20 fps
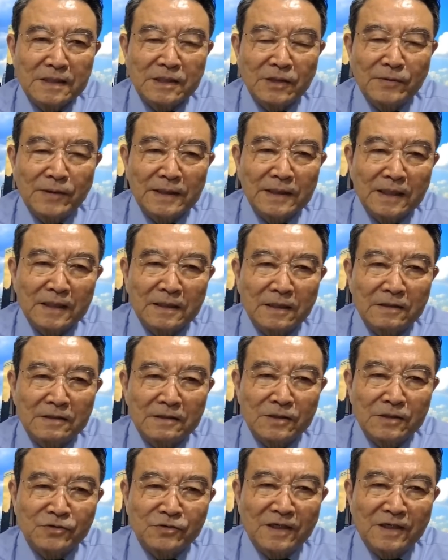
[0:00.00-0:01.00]
청와대
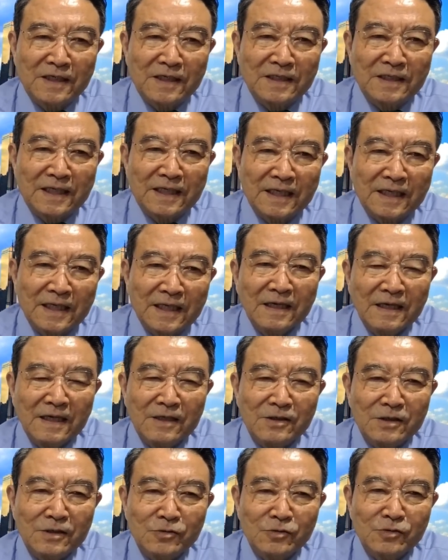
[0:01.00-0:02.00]
경제수사할 때.
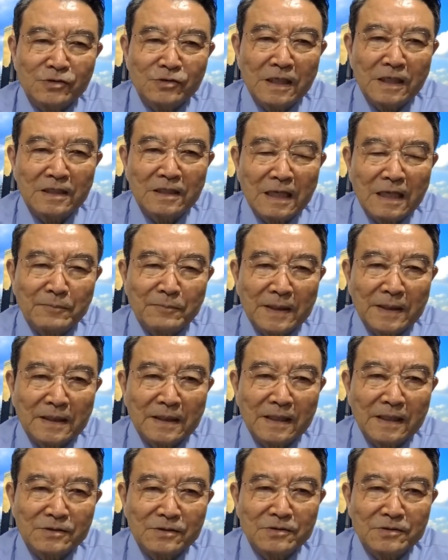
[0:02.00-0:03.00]
수사를 딱
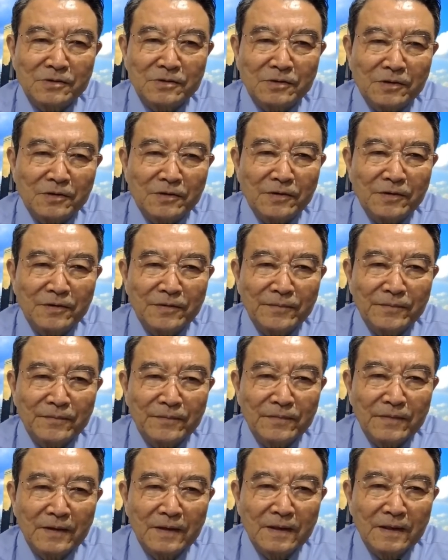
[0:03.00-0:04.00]
받아가지고
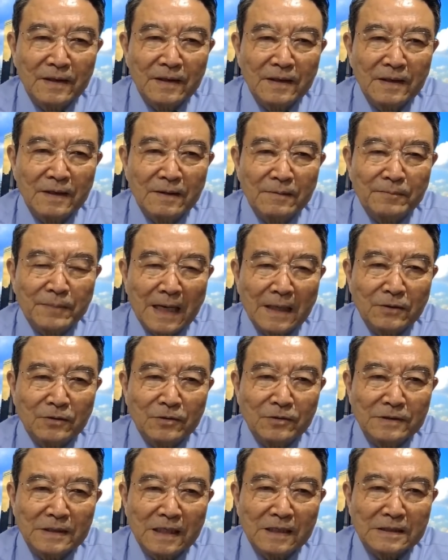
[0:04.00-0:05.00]

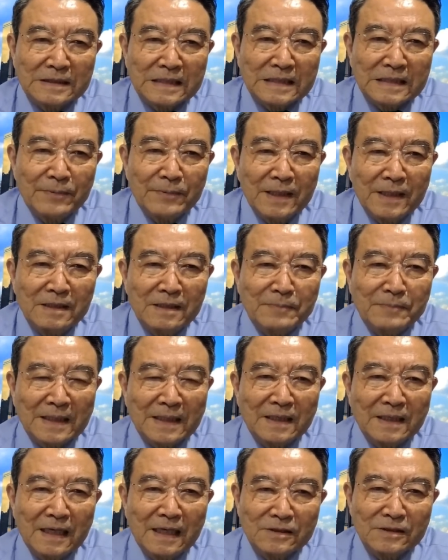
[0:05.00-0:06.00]
바로 그냥 자백을
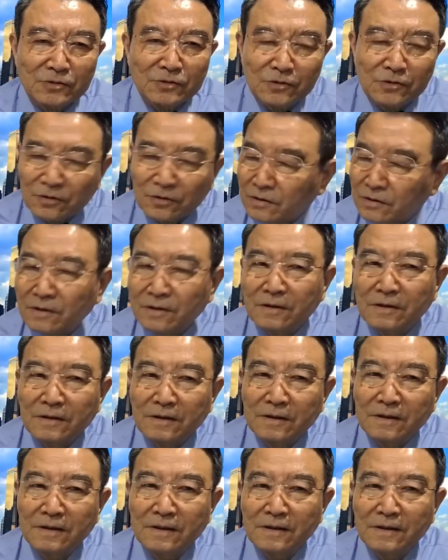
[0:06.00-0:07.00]
받아가지고
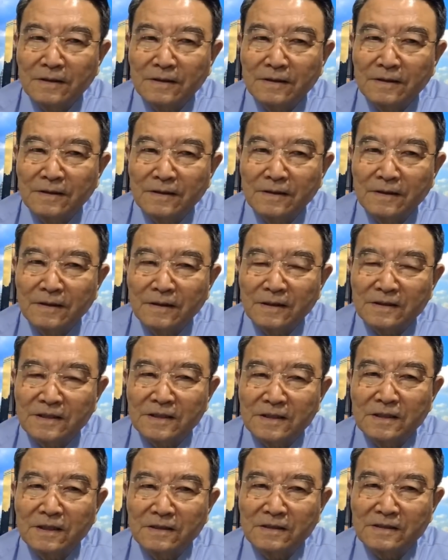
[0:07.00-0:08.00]

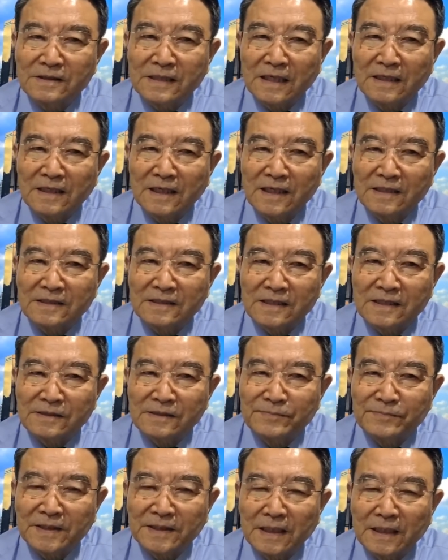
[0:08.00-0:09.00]
징역을 살게 했지
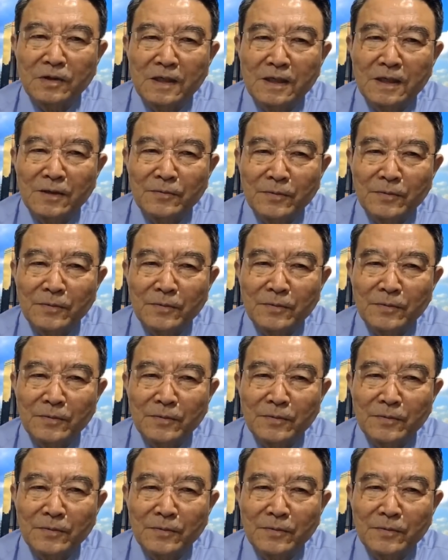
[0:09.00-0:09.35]
않습니까?